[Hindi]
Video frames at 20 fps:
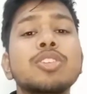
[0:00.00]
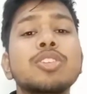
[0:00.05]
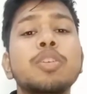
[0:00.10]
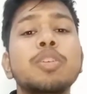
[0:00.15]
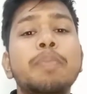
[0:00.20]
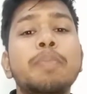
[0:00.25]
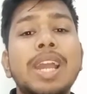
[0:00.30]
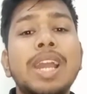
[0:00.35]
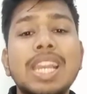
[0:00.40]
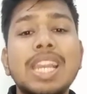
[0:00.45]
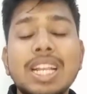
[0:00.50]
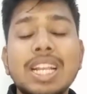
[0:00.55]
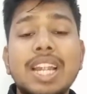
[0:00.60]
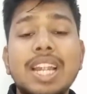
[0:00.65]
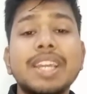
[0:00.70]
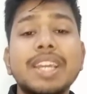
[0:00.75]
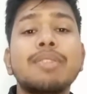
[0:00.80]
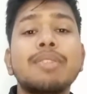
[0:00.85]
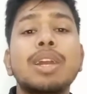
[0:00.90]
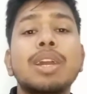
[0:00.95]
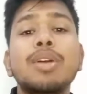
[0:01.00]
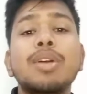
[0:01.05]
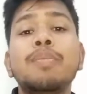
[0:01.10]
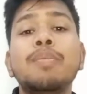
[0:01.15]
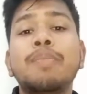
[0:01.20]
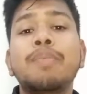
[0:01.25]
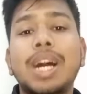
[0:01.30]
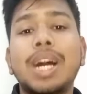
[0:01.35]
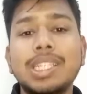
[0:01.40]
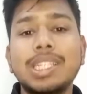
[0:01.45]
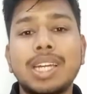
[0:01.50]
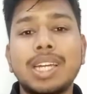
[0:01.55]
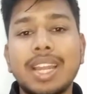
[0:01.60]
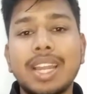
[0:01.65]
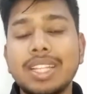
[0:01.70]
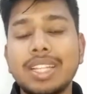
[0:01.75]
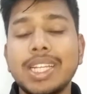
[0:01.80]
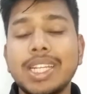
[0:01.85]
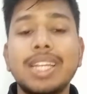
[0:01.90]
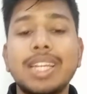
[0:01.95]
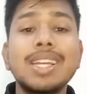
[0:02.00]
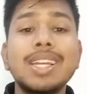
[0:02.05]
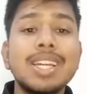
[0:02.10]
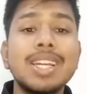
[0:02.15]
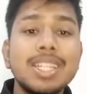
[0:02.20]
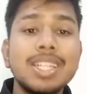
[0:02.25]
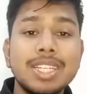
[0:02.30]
बाद दोस्तों पहले खिलाड़ी के बारे में हम बात कर लेते हैं